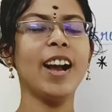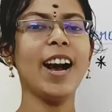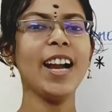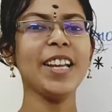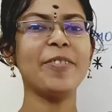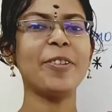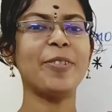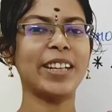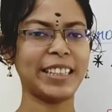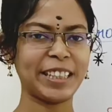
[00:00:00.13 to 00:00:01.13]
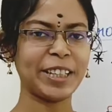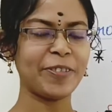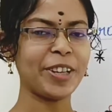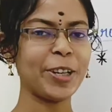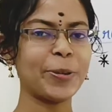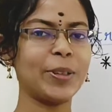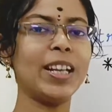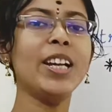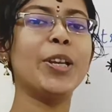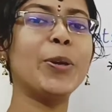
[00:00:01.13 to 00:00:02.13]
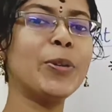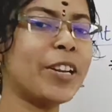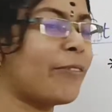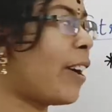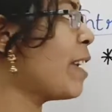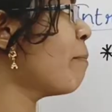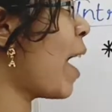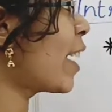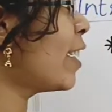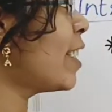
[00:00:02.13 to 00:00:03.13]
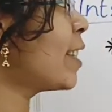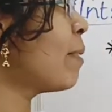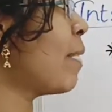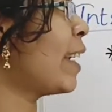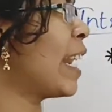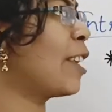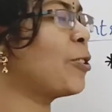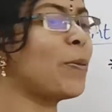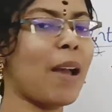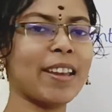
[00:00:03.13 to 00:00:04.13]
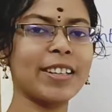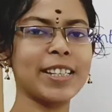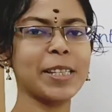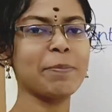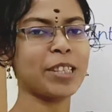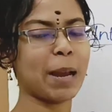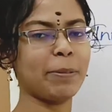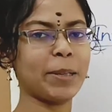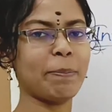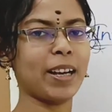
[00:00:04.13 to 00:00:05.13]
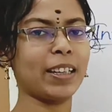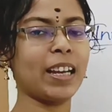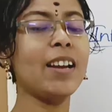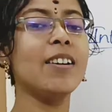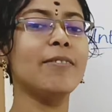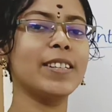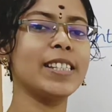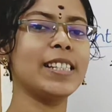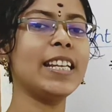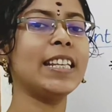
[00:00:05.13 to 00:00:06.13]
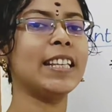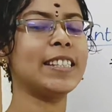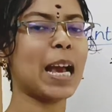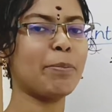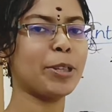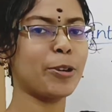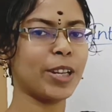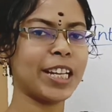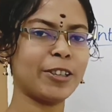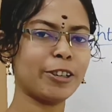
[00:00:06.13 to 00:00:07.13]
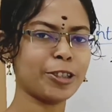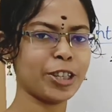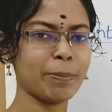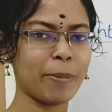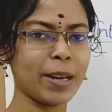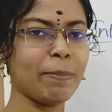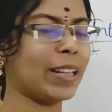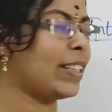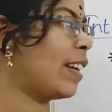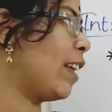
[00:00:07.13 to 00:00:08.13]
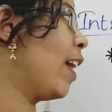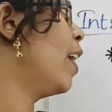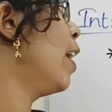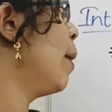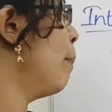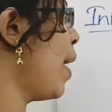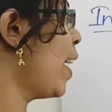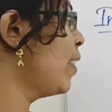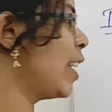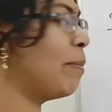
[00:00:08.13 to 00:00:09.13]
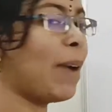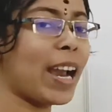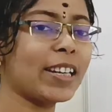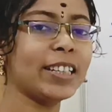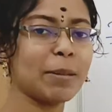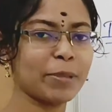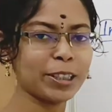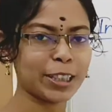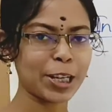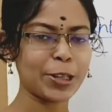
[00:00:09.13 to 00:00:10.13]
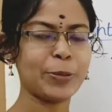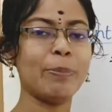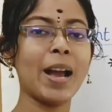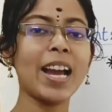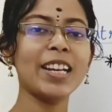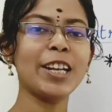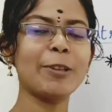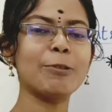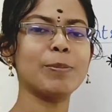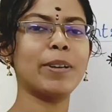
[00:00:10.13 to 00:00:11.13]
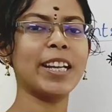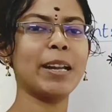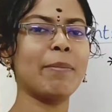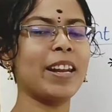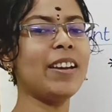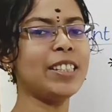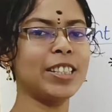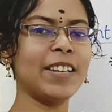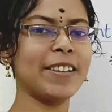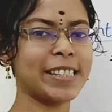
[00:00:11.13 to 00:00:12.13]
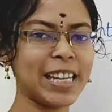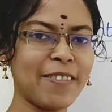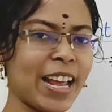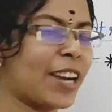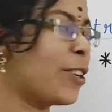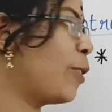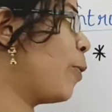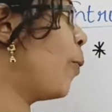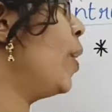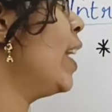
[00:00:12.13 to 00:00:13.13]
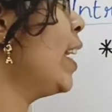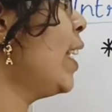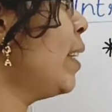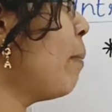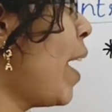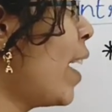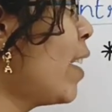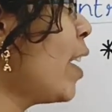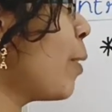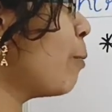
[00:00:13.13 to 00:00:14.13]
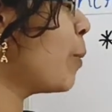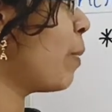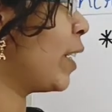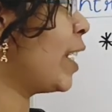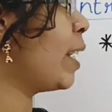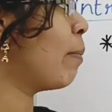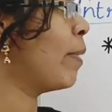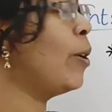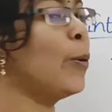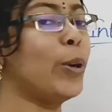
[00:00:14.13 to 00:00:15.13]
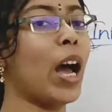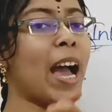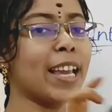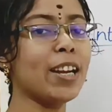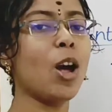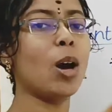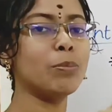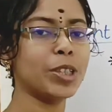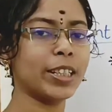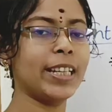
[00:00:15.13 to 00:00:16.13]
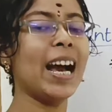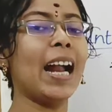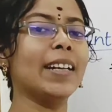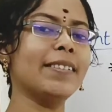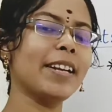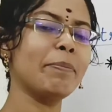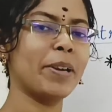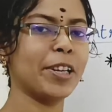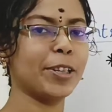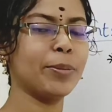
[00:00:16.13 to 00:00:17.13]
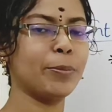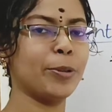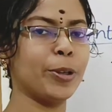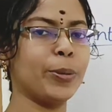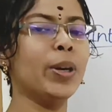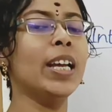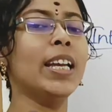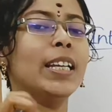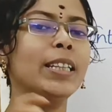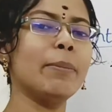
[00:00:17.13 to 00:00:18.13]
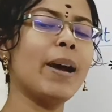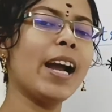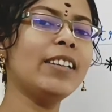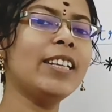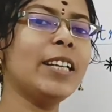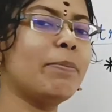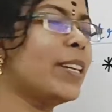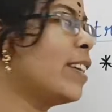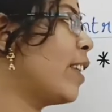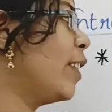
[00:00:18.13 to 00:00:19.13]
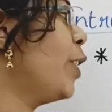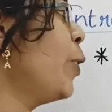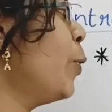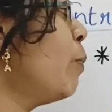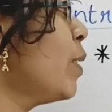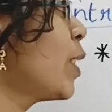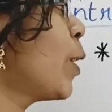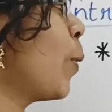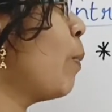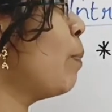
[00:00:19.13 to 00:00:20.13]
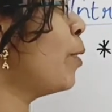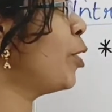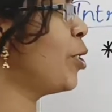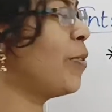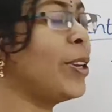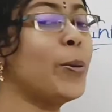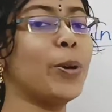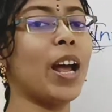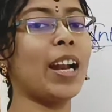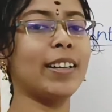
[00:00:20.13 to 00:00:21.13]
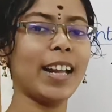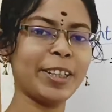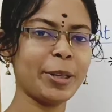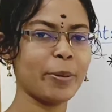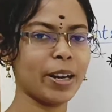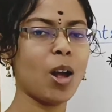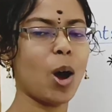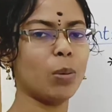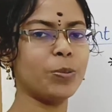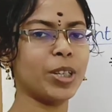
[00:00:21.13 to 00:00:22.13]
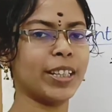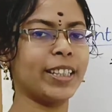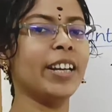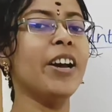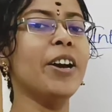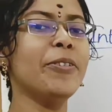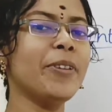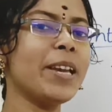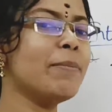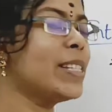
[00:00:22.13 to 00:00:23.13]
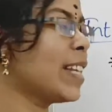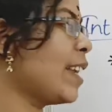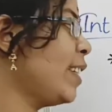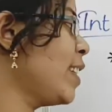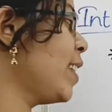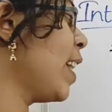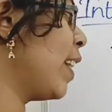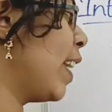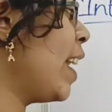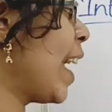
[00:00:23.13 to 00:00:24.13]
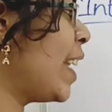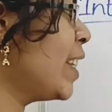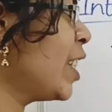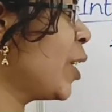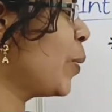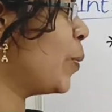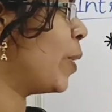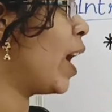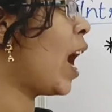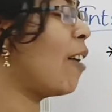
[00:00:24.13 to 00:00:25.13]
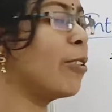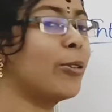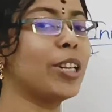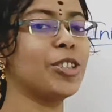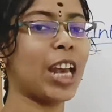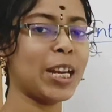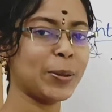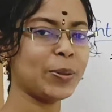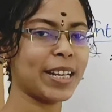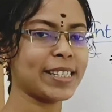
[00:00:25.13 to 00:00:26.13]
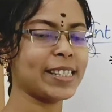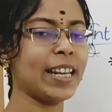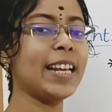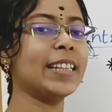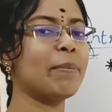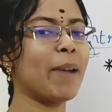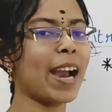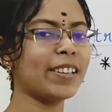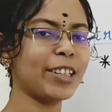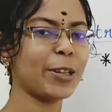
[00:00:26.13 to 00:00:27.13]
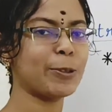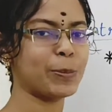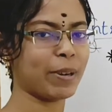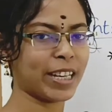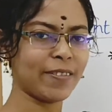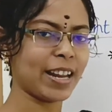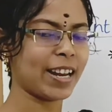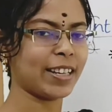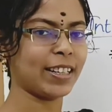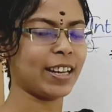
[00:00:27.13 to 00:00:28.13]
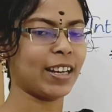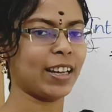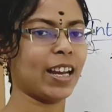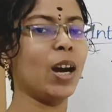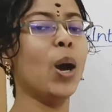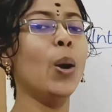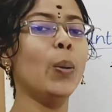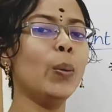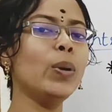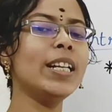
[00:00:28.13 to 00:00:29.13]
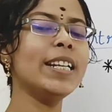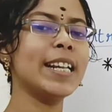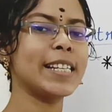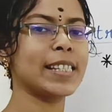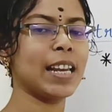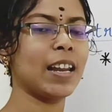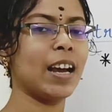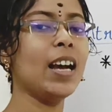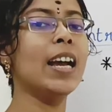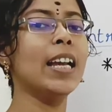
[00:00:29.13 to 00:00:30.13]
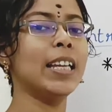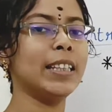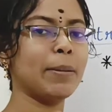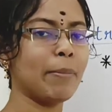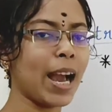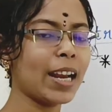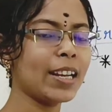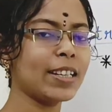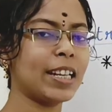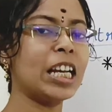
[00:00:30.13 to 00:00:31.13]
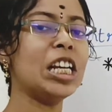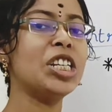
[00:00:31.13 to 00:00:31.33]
ஹாய் எவ்ரி ஒன் இந்த வீடியோவில் யூனிட் ஃபைன் மேக்னட்டிசம் அண்ட் எலக்ட்ரோ மேக்னட்டிசம் சாப்டர் பார்க்கலாம் ஃபஸ்ட்டு இந்த சாப்டரோட இன்ட்ரொடக்ஷன் பார்ட் பார்த்துடலாம் மேக்னெட் மேக்னெட் நமக்கு தெரியும் மேக்னெட்டை யூஸ் பண்ணி நம்மலாம் சின்ன வயசில் விளையாண்டுருக்கோம் இந்த மேக்னெட்டை யூஸ் பண்ணி நம்ம ஒரு அயன் ஆப்ஜெக்டை அட்ராக்ட் பண்ணிக்க முடியும் இந்த மேக்னெட் அப்படிங்கிறது ஹியூமன்ஸ்க்கு ரொம்ப பிடிச்சவே ஒரு அட்ராக்டிவான ஆப்ஜெக்ட் ஃபேமஸ் சயின்டிஸ்டான எயின்ஸ்டன் கூட அவரோட சைல்ட்ஹுட் டேஸில் இந்த மேக்னெட்டை யூஸ் பண்ணி விளையாண்டுருக்காங்க ஓல்டன் டேஸ்லலாம் இந்த மேக்னெட்டை